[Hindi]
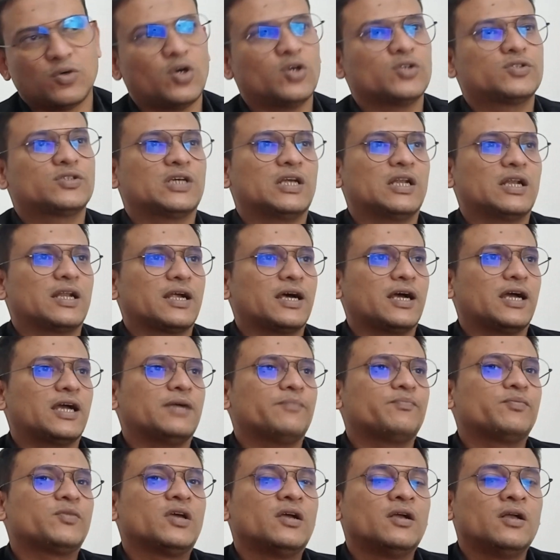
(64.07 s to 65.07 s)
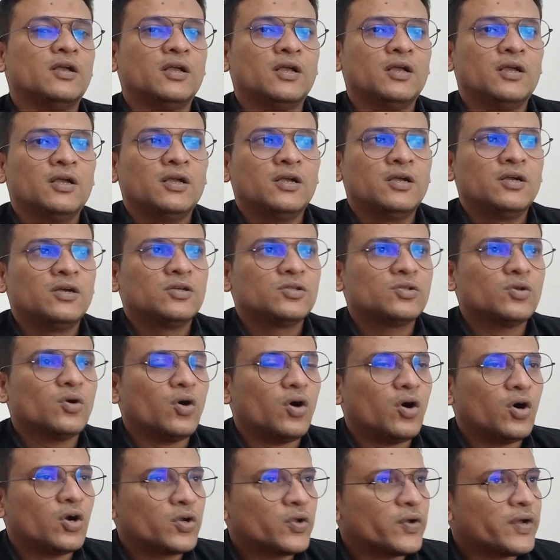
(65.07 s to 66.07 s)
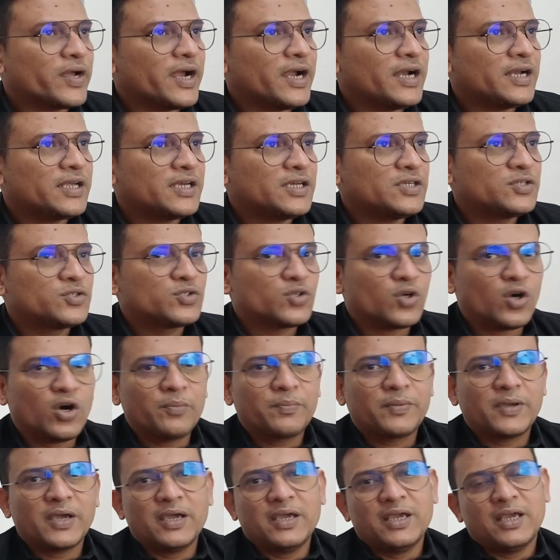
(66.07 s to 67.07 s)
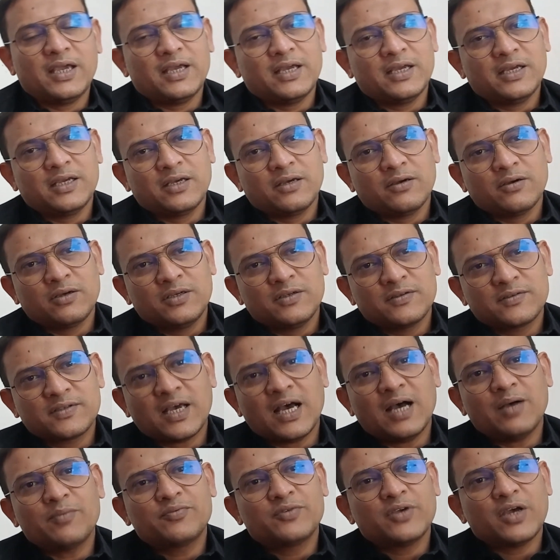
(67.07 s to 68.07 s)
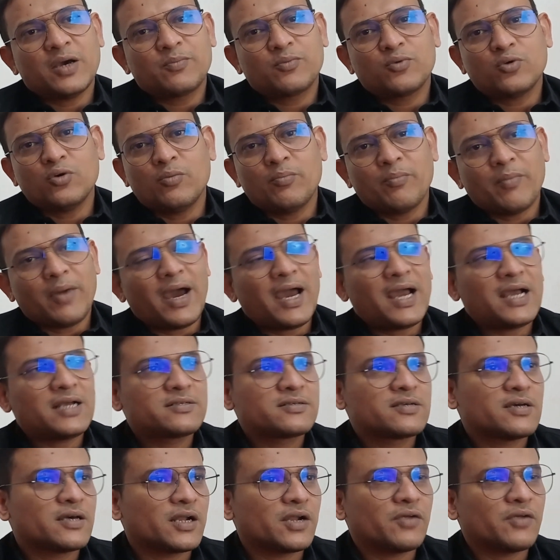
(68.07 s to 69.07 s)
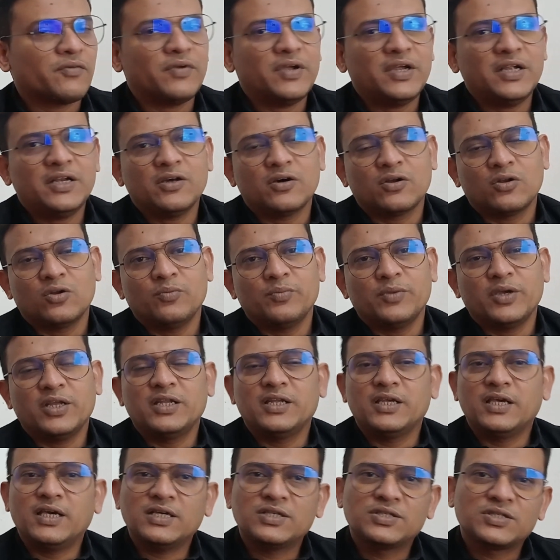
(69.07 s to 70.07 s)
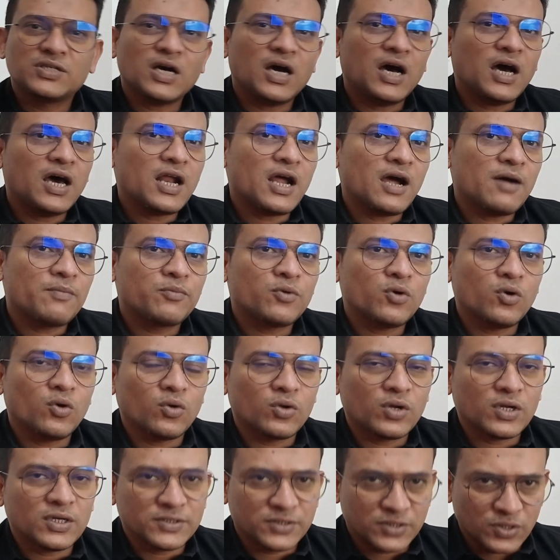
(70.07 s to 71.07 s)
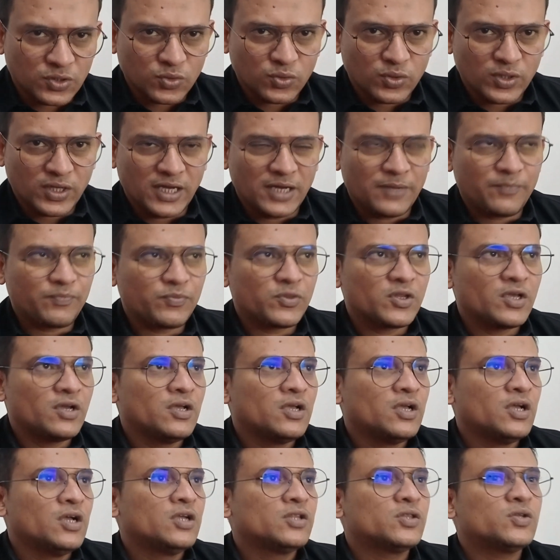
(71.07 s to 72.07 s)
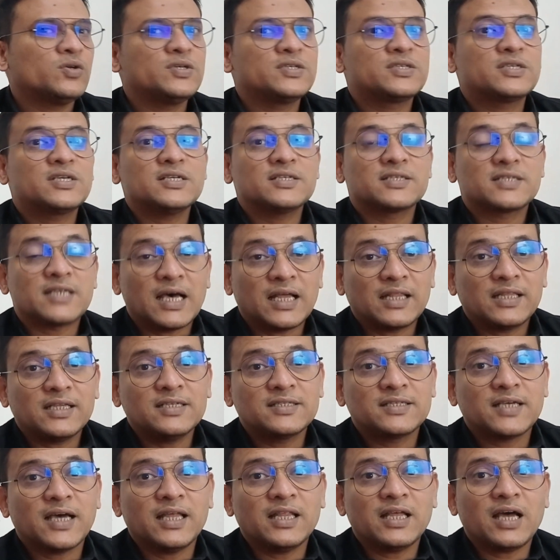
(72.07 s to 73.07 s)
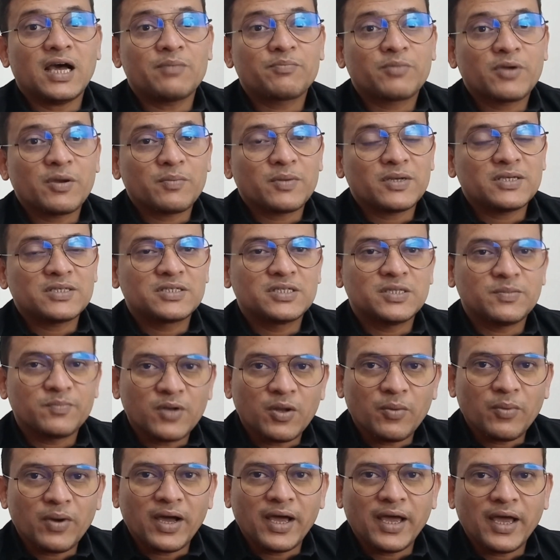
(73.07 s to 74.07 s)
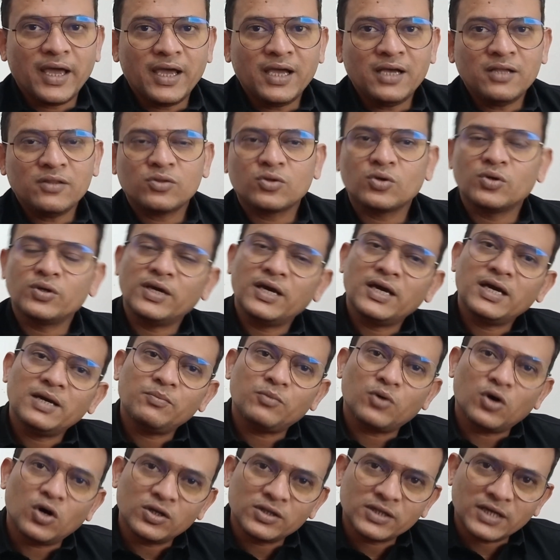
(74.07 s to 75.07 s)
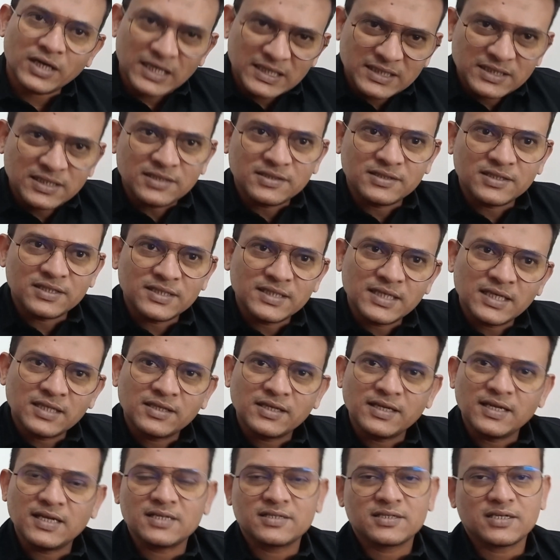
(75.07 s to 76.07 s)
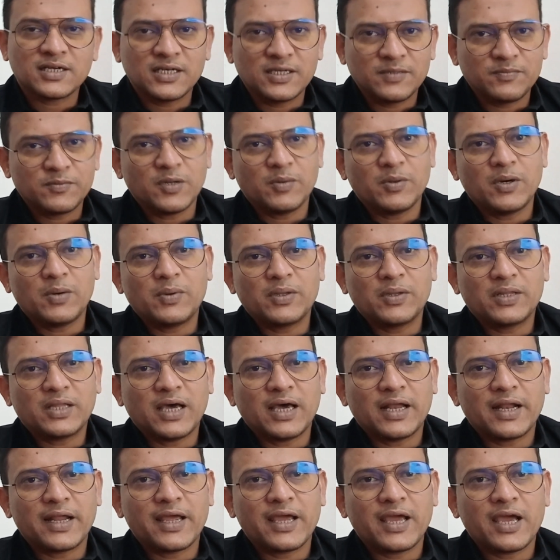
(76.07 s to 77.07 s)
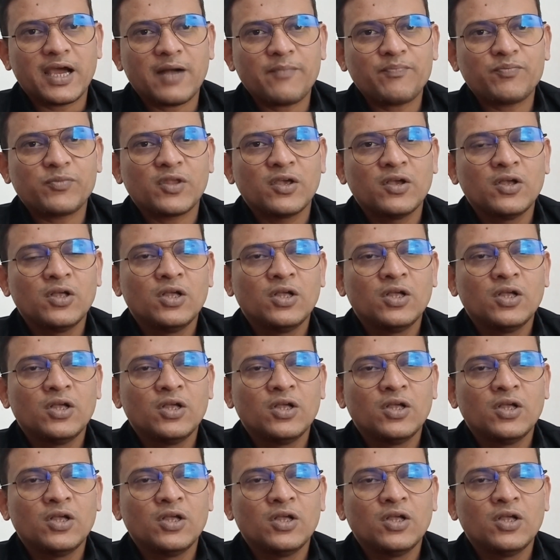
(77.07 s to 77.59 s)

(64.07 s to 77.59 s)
बहुत चल रहा है तो ऑटो की जॉब के हिसाब से आपको मैक्स रिवीट और लुमियन ये चार आपको होना ज़रूरी है तो इसके साथ ही साथ आपके पास डिप्लोमा है तो ये बहुत अच्छी चीज़ है थ्री ईयर्स का डिप्लोमा बता रहे हैं आप